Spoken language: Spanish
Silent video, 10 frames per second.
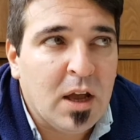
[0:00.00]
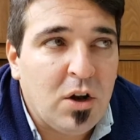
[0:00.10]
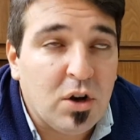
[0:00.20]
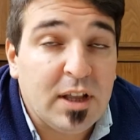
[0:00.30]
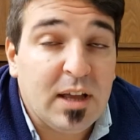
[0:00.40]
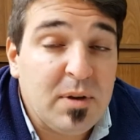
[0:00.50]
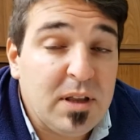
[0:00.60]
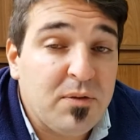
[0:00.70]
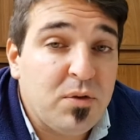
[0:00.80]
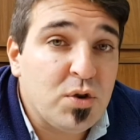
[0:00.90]
Lo que también
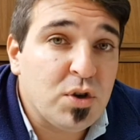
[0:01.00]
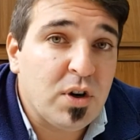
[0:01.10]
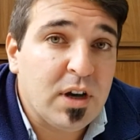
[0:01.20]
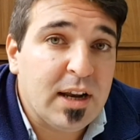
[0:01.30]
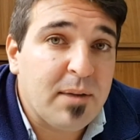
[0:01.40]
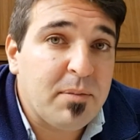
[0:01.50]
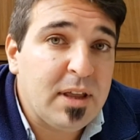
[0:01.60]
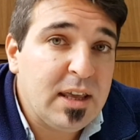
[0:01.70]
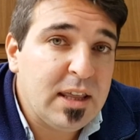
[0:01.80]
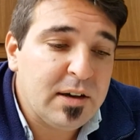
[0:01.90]
influyó en gran
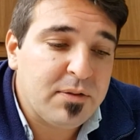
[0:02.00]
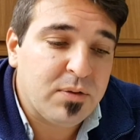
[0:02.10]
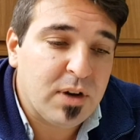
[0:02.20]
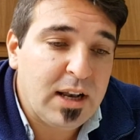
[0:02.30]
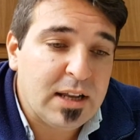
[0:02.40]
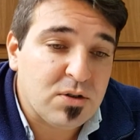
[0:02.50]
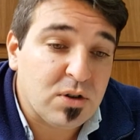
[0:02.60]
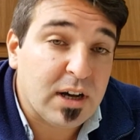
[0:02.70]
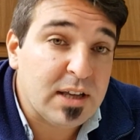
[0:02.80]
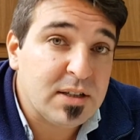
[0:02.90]
medida fue la
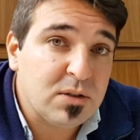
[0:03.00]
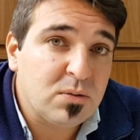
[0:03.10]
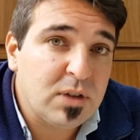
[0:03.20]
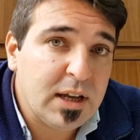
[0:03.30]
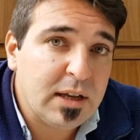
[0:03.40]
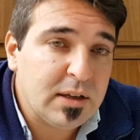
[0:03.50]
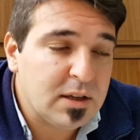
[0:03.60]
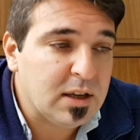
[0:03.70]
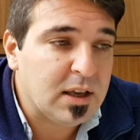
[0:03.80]
soja de segunda,